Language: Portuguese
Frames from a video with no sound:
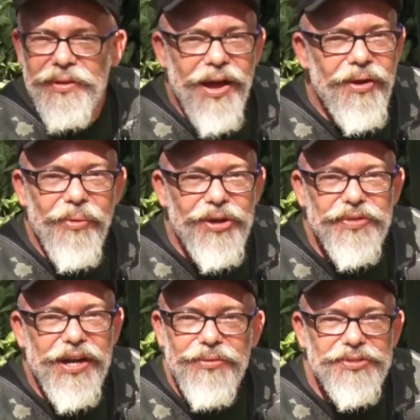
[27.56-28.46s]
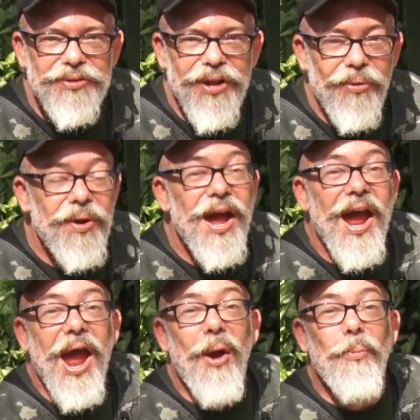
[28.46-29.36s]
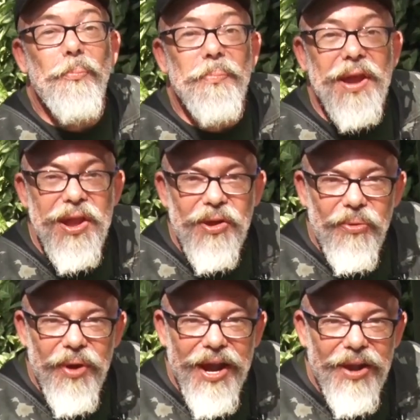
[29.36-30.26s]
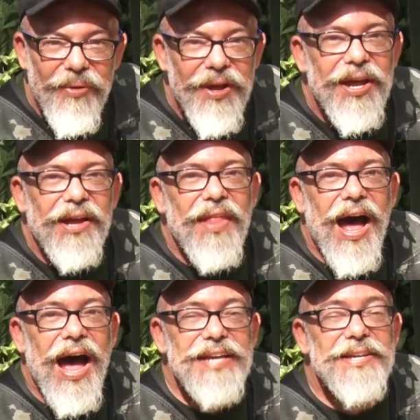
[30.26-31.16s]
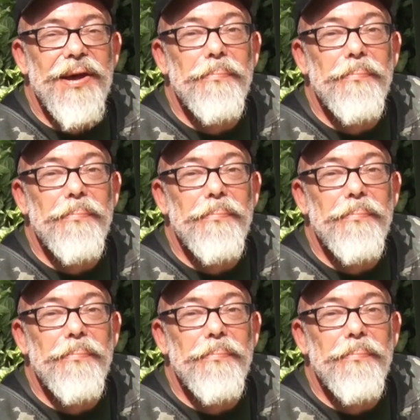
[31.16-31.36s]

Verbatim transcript: Não, não é esfregãozinho não. É um mini coelho da raça